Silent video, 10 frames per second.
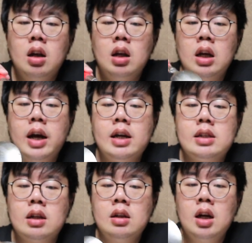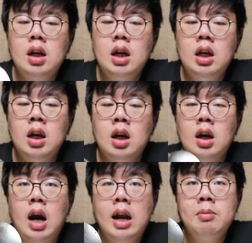nih guys rendang dagingnya
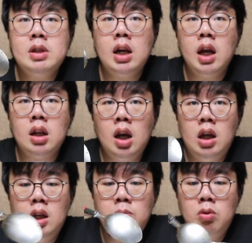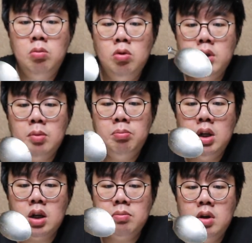kalian bisa lihatnya ini bumbunya
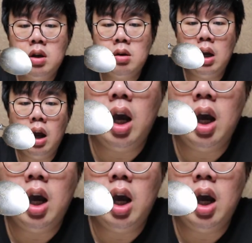bener-bener